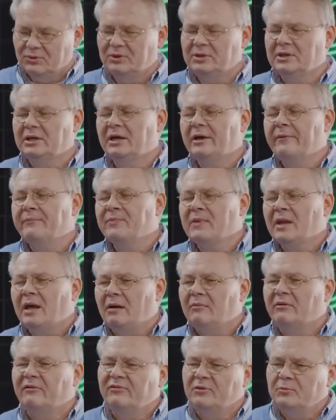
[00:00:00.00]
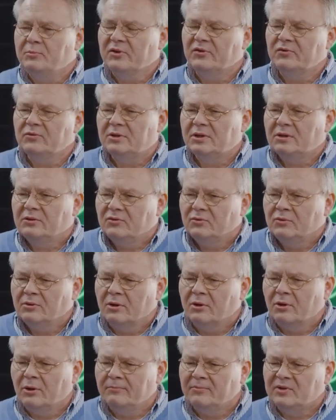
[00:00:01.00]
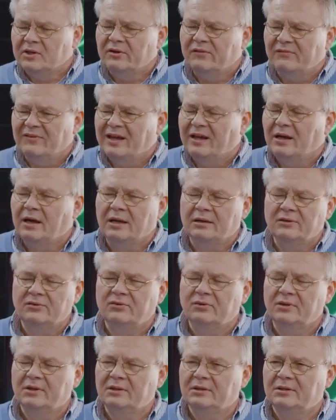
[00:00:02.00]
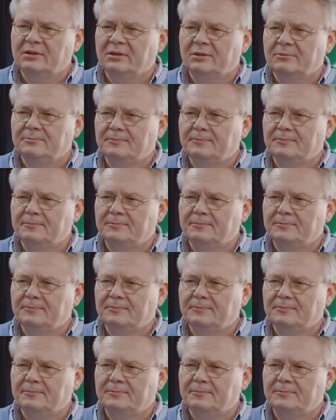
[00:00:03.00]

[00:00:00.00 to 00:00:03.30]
Gut. Aber wie bist du dazu gekommen, dich vegan zu ernähren?